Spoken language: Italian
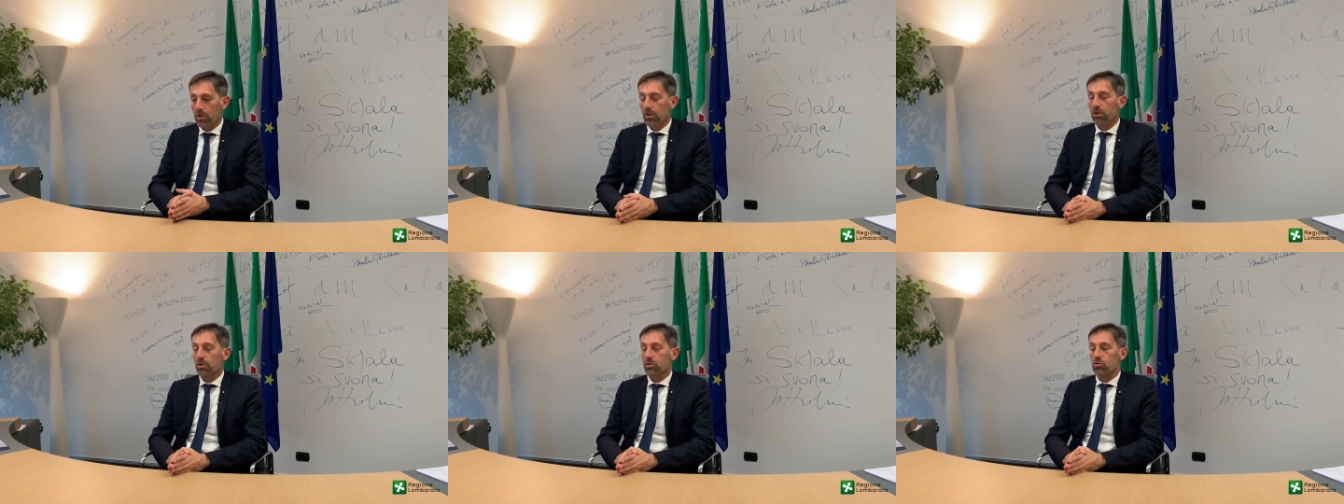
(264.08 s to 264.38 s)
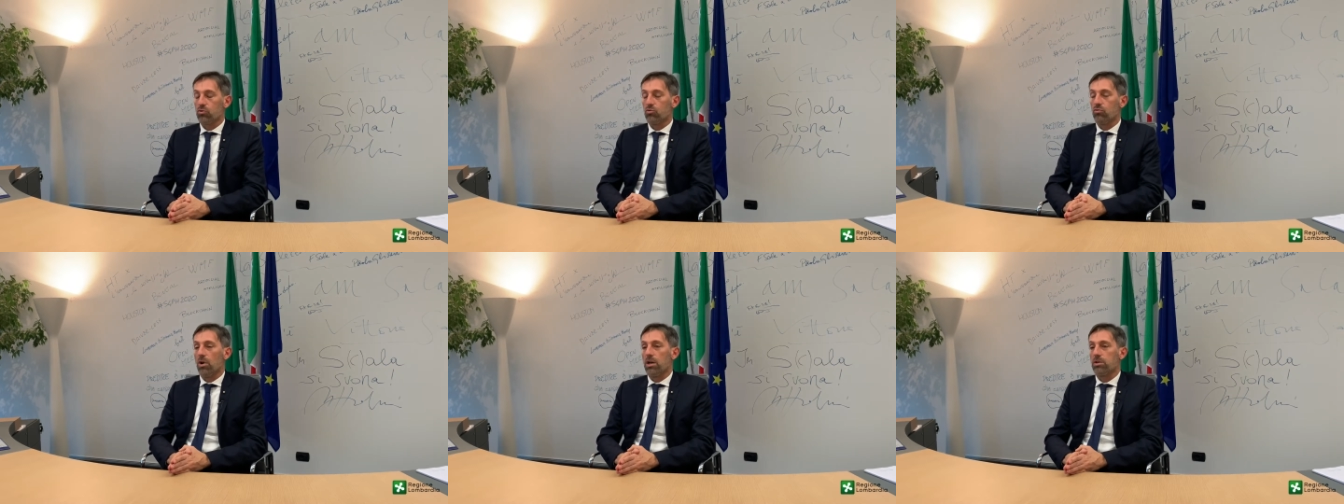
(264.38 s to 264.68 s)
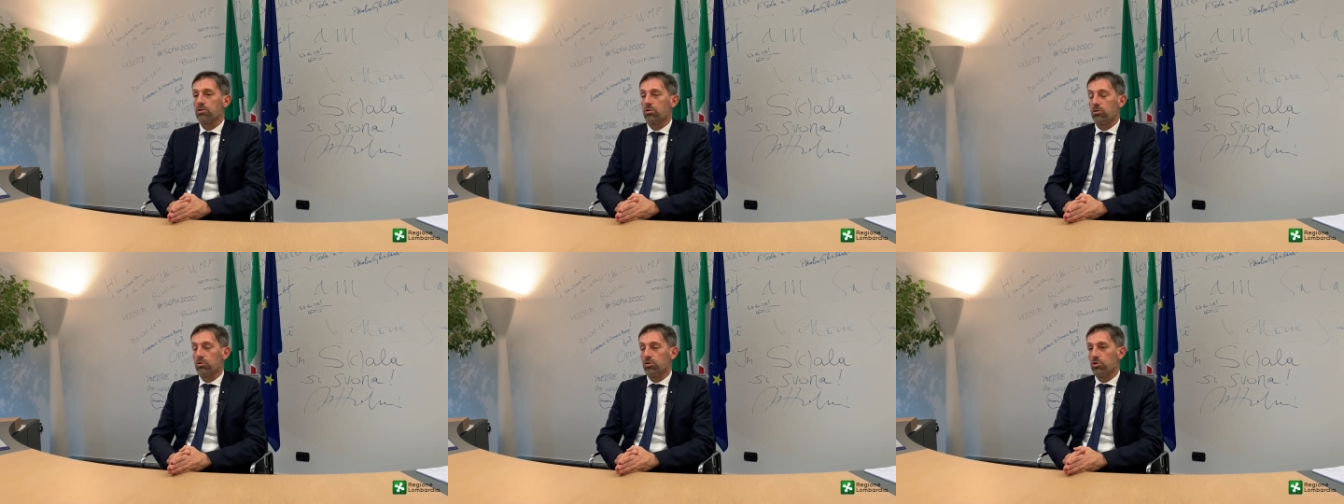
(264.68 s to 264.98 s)
su
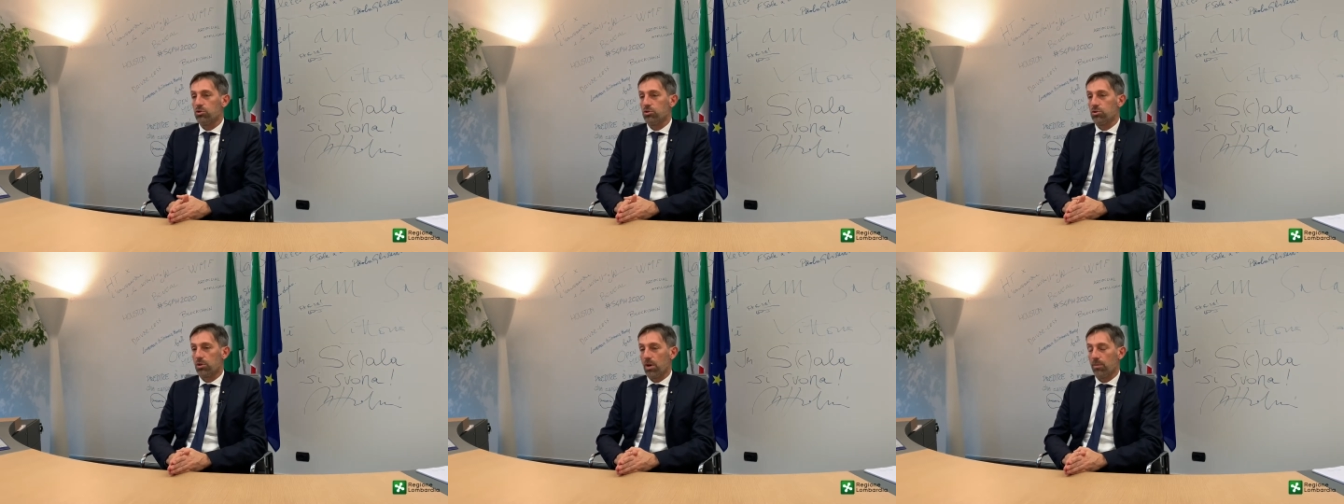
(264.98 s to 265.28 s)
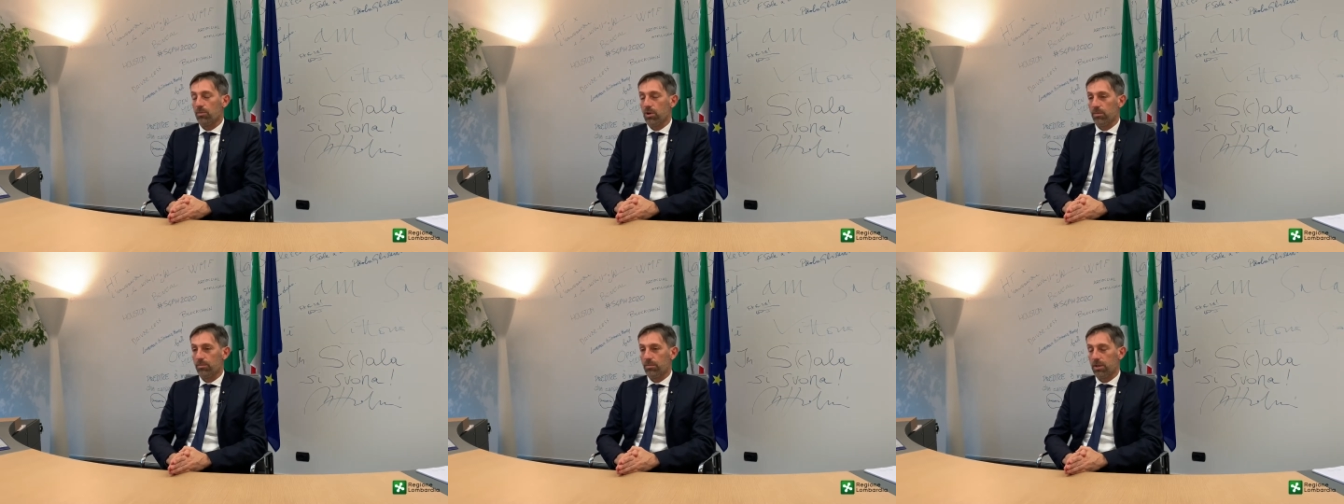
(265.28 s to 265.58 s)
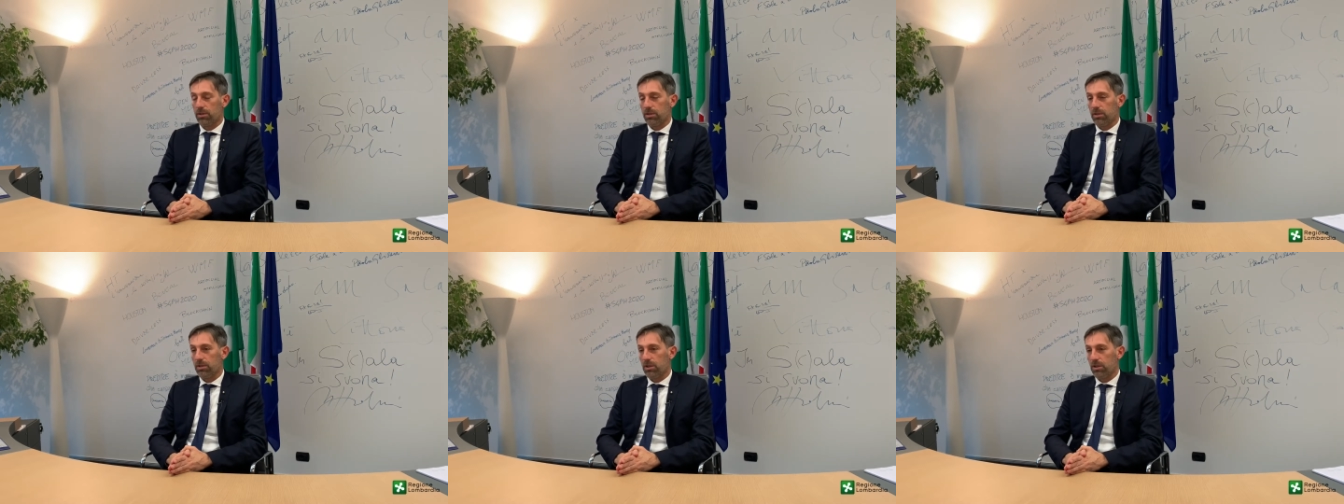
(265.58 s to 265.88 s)
questo ci giochiamo una
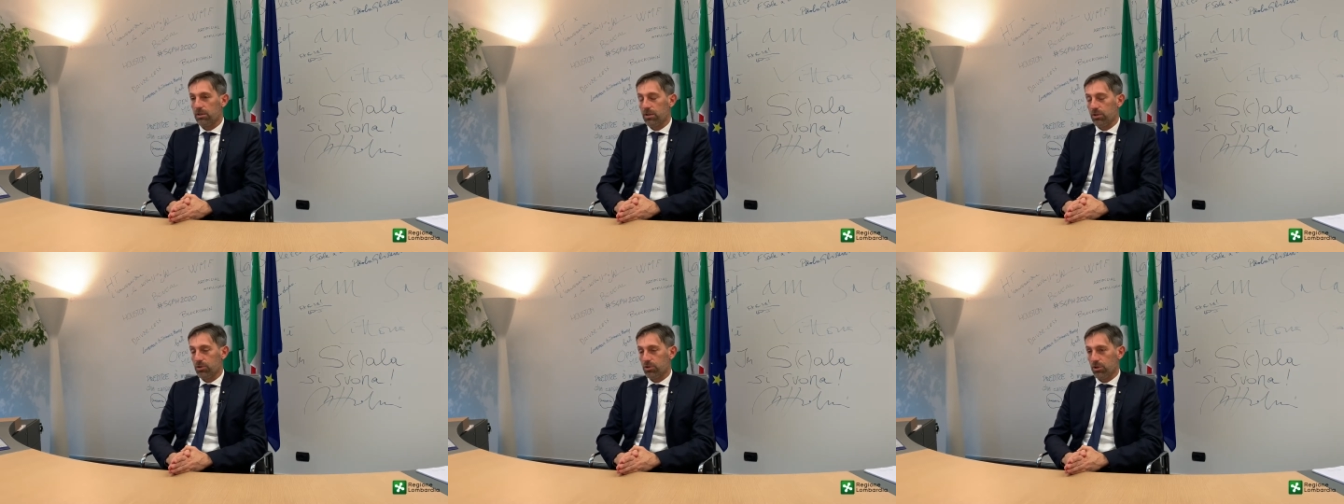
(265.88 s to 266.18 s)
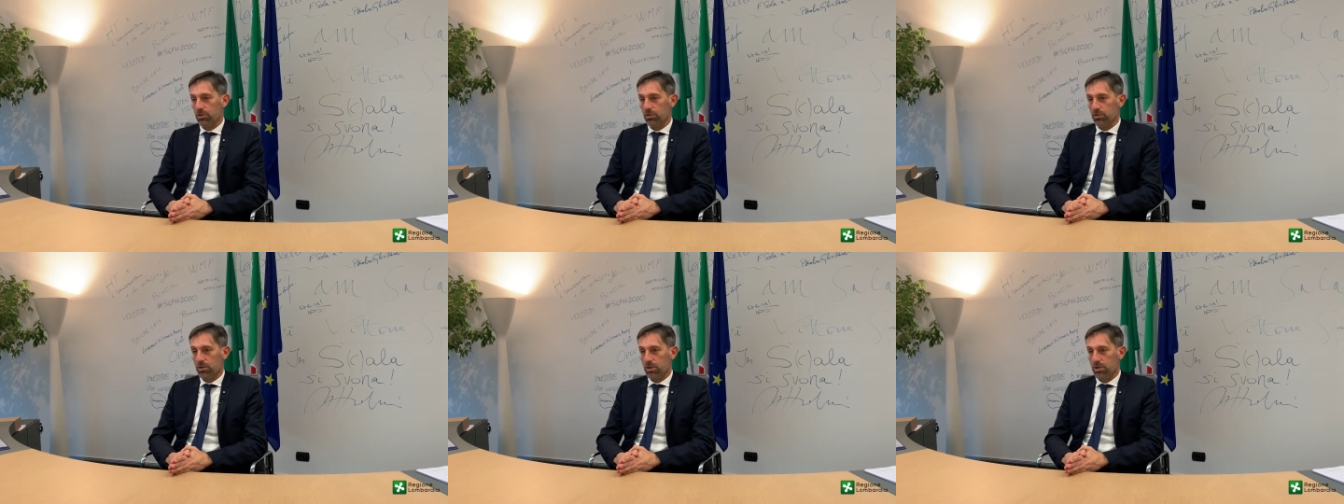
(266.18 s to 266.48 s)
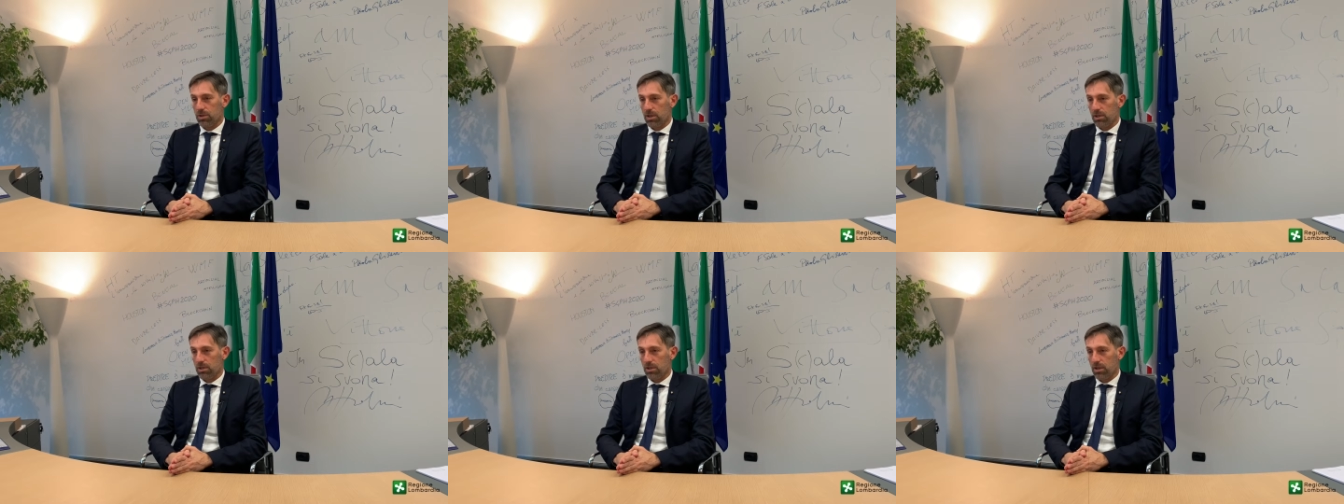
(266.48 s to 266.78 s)
partita a
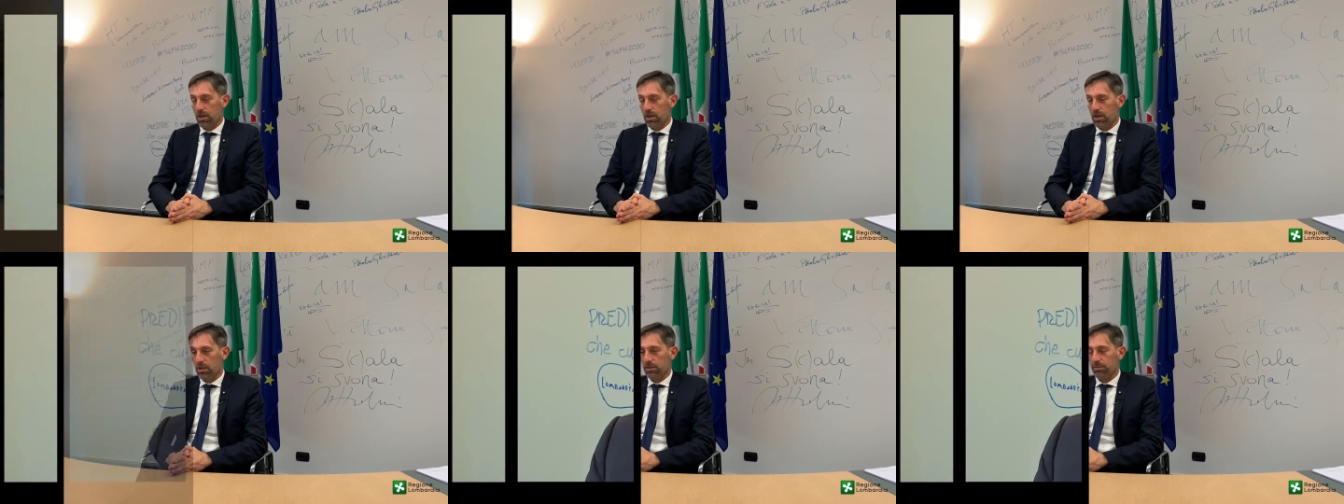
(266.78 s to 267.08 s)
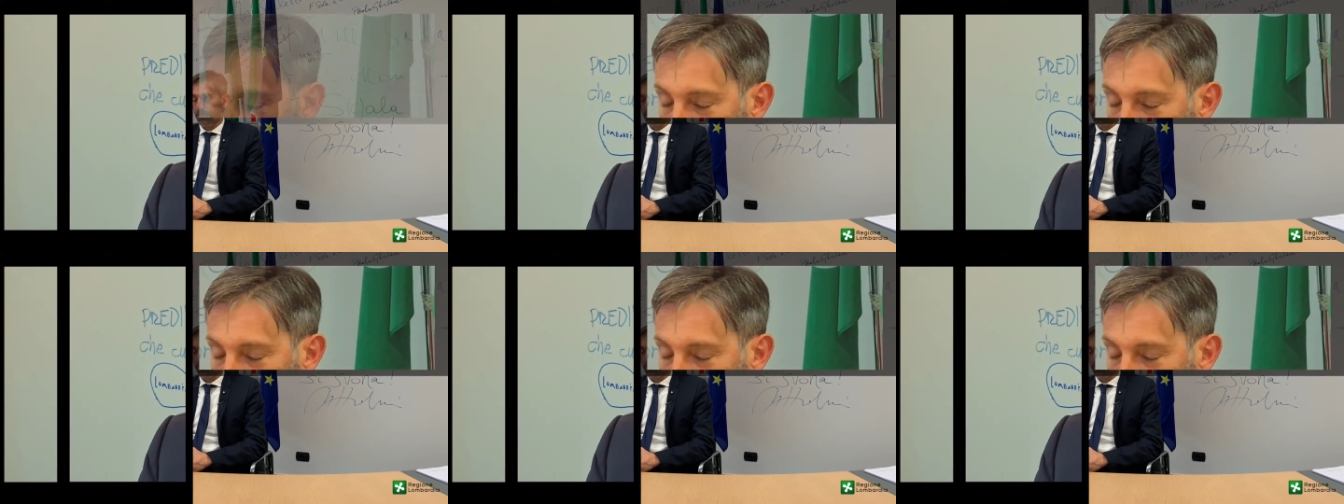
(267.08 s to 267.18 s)
360 gradi.